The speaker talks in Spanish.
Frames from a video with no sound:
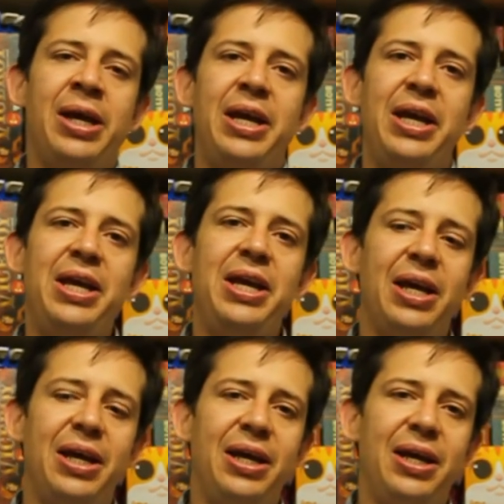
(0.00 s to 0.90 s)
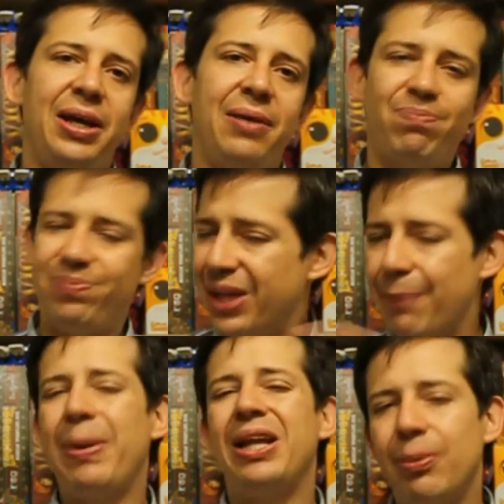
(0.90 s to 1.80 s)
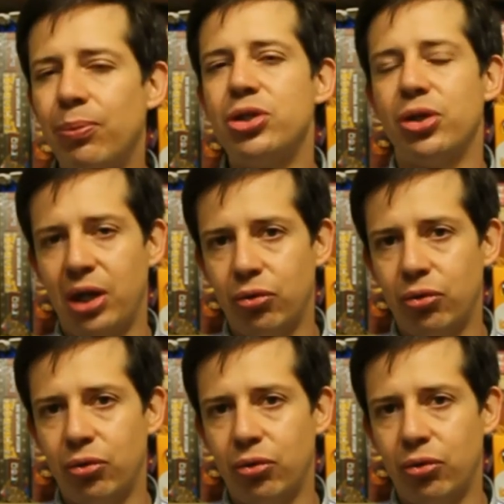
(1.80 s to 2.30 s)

Y eh, depende mucho de la